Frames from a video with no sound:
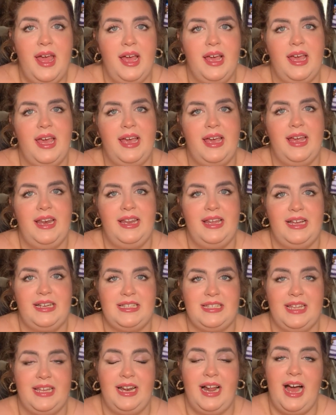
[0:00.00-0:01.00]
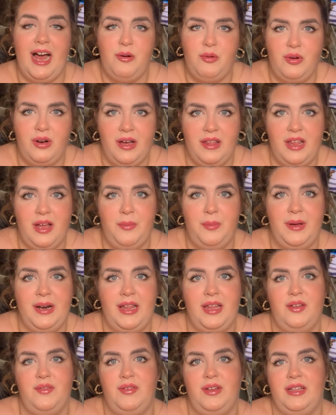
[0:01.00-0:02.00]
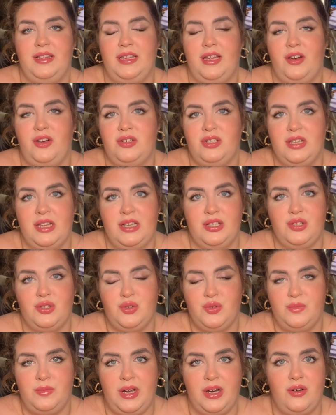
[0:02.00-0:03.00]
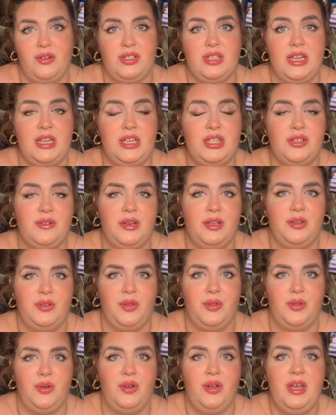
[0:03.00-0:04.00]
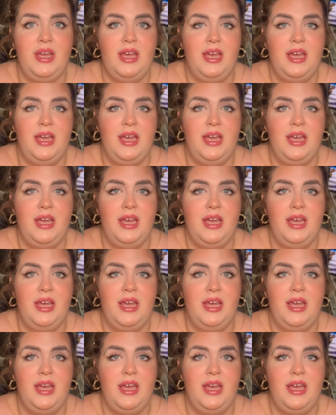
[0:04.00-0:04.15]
que quería ser abogada para defender los derechos humanos y sobre todo